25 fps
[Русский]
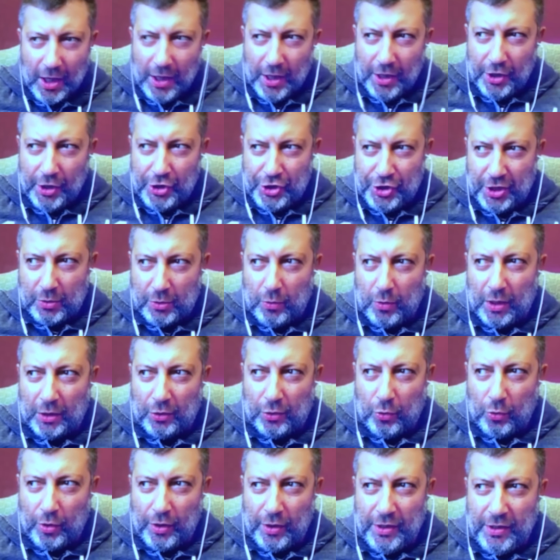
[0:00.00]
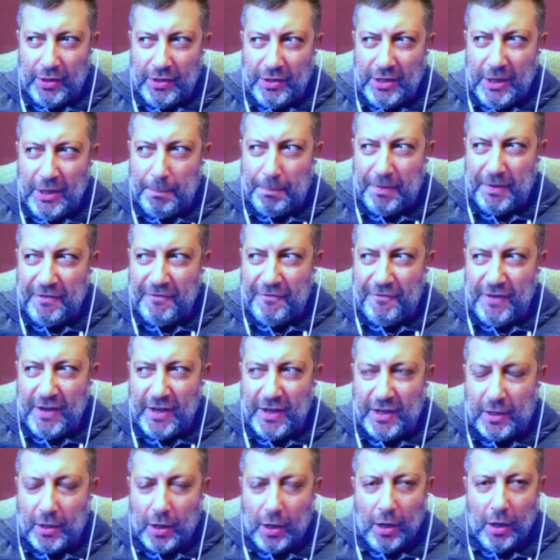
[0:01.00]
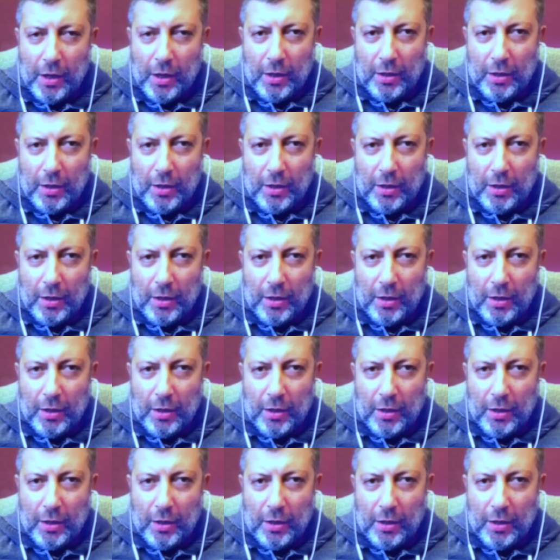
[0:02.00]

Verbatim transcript: и человеку, который не привык